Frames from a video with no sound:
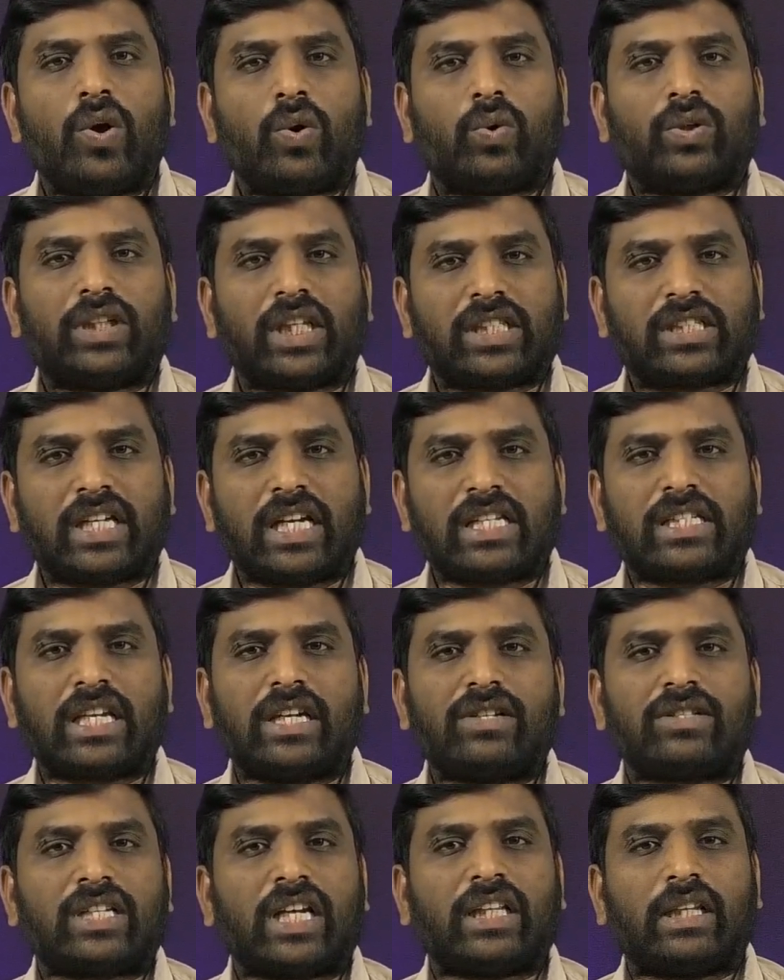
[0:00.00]
కొంత
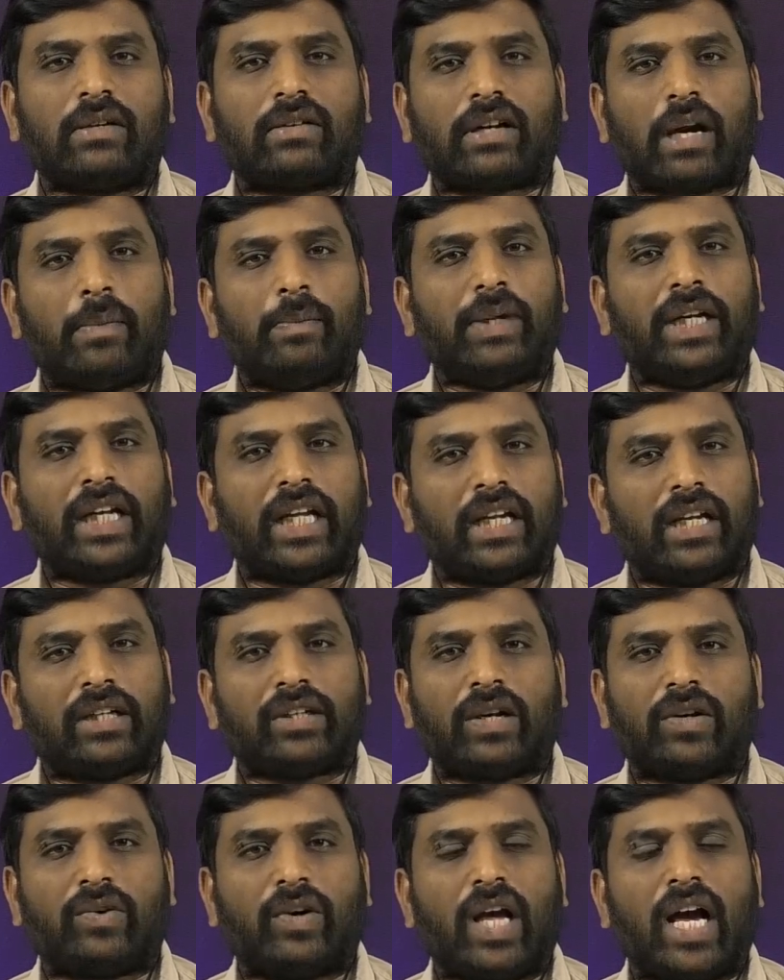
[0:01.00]
చర్చలు సైతం కంప్లీట్
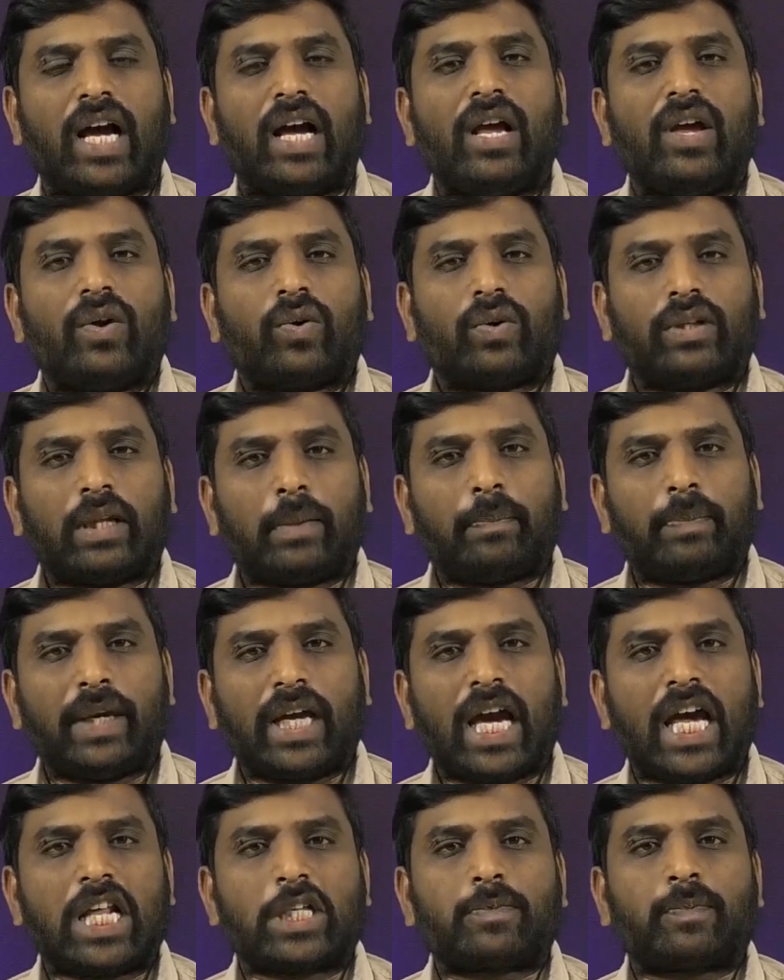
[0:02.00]
అయినట్టుగా కూడా కొంత
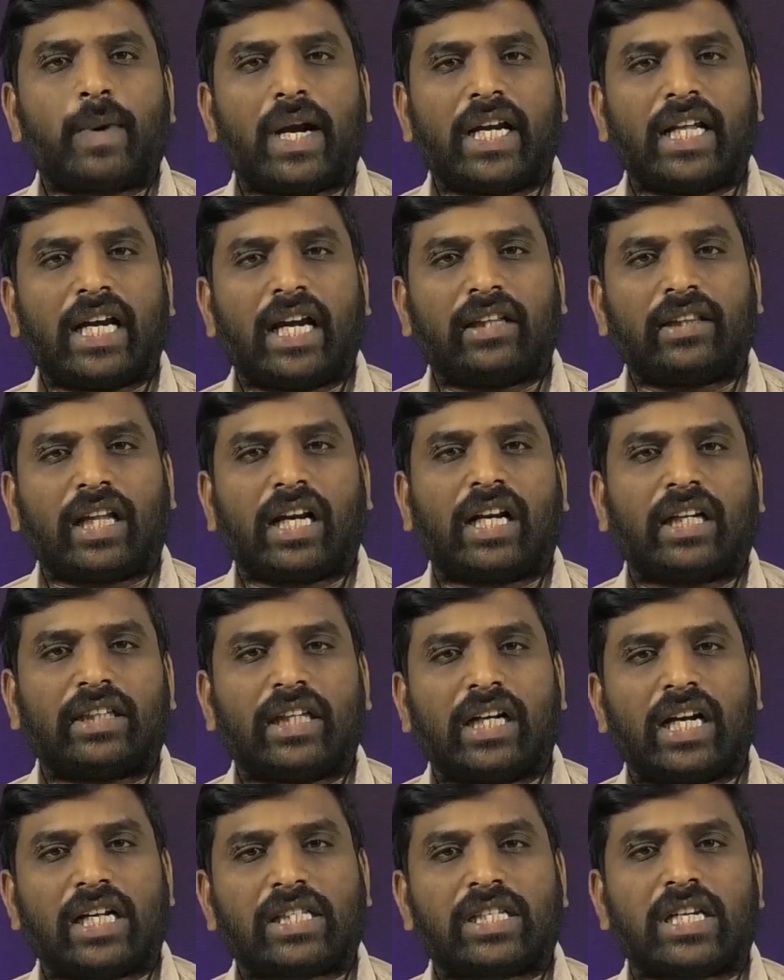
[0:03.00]
బీఆర్ఎస్ పార్టీ
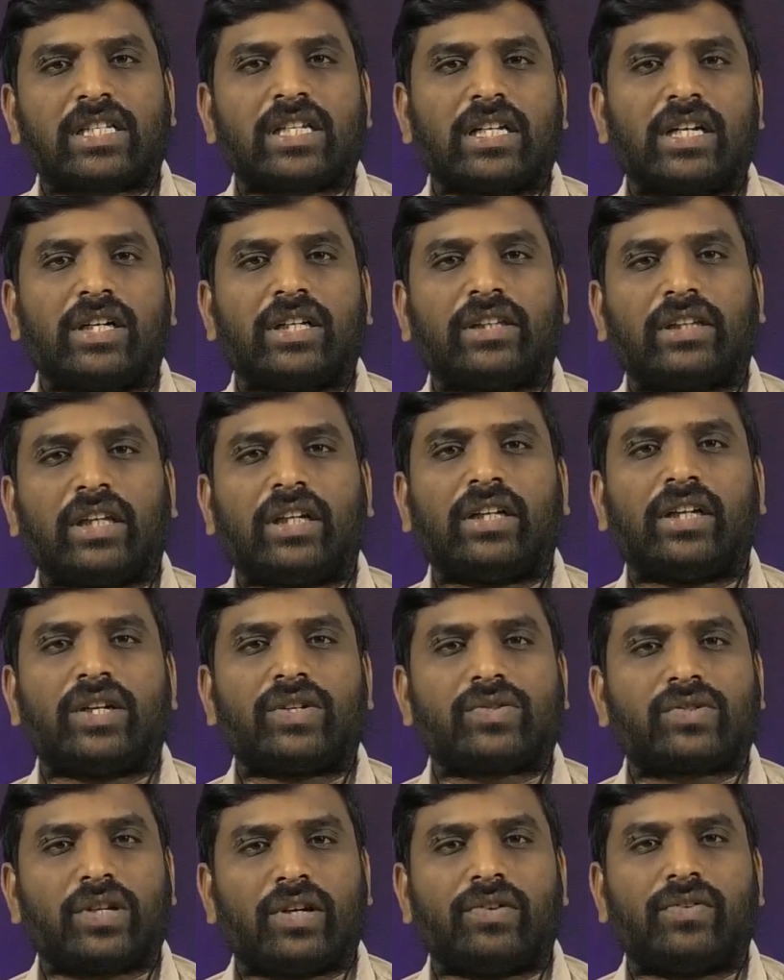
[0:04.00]
అంతర్గతంగా చర్చ నడిస్తున్నటువంటి
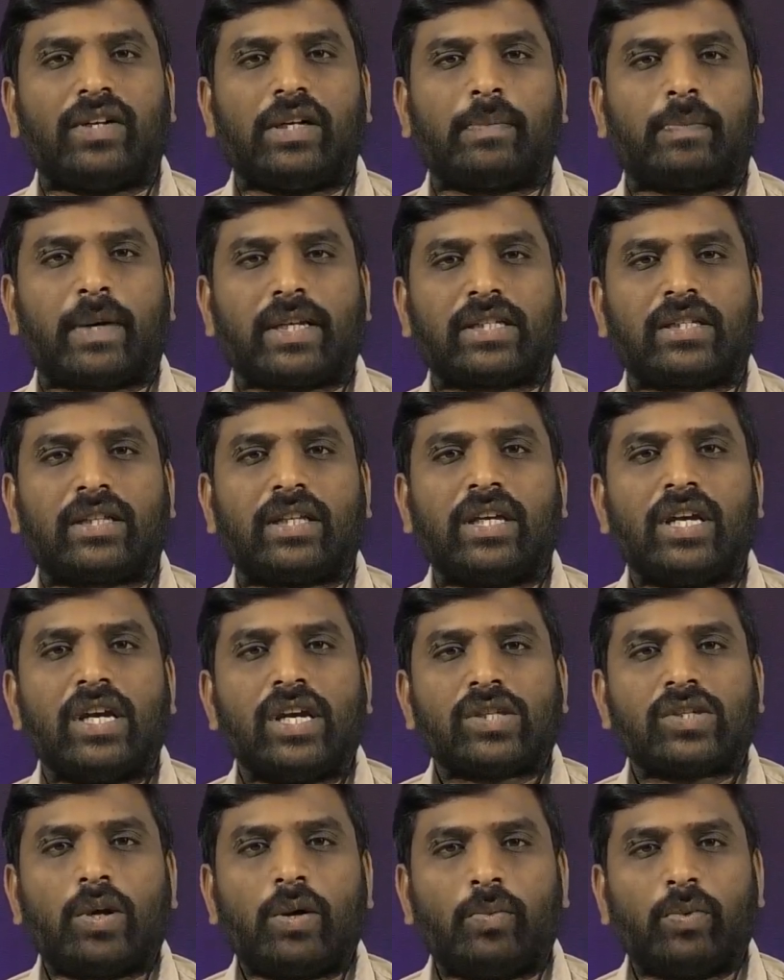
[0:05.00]
నడుస్తున్నటువంటి పరిస్థితి
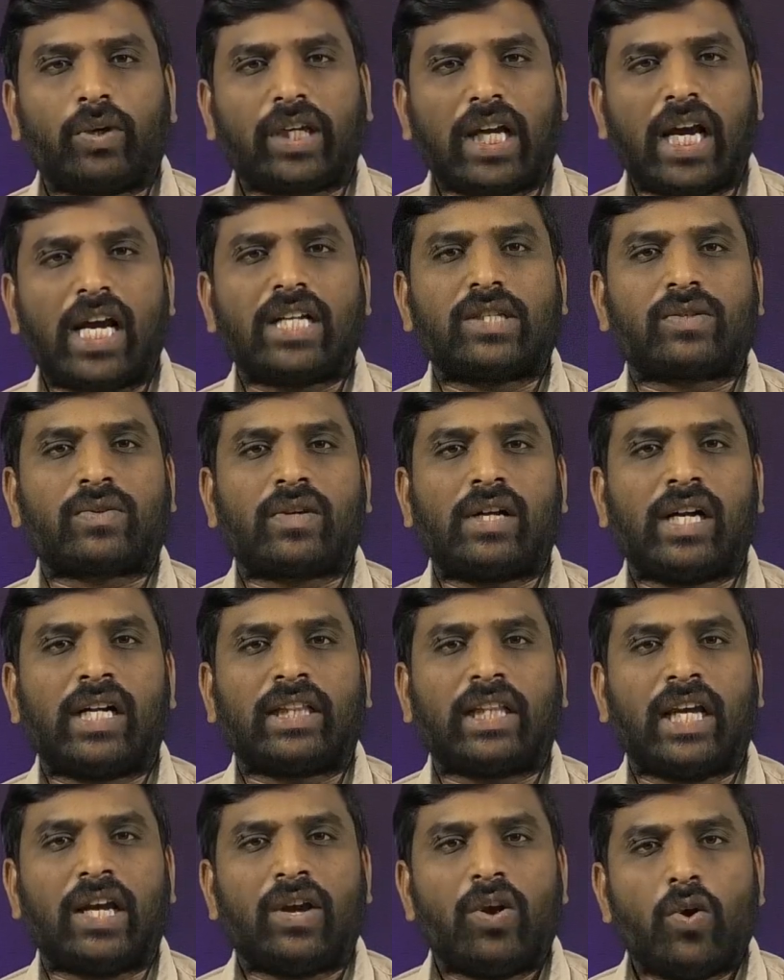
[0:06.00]
సో ముఖ్యంగా
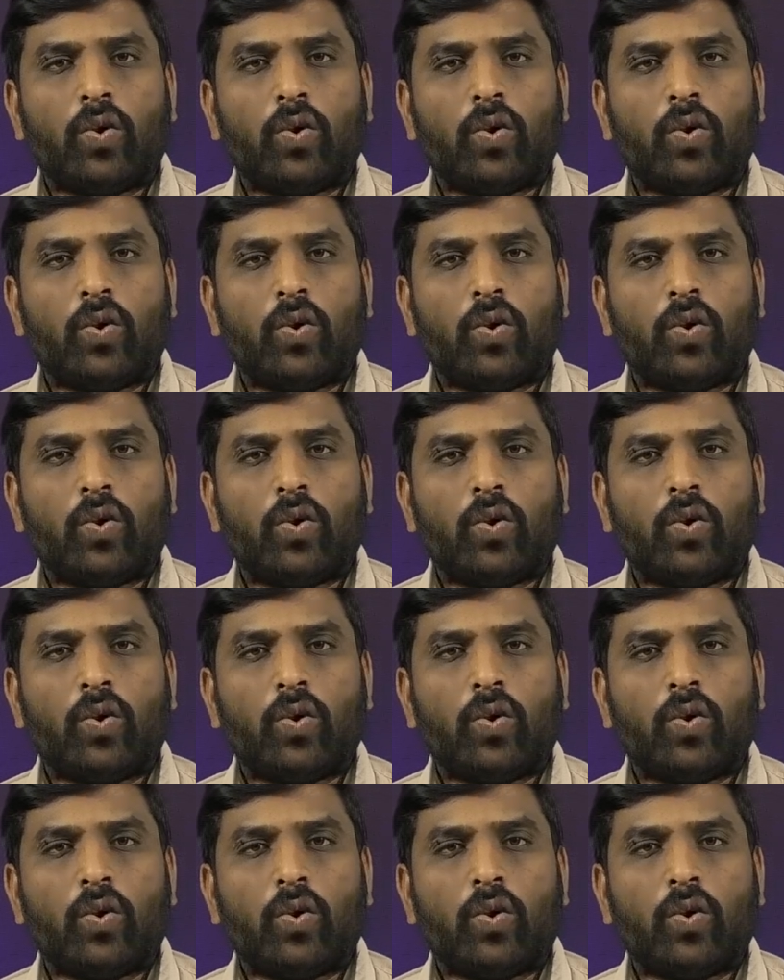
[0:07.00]
చూసుకున్నట్లయితే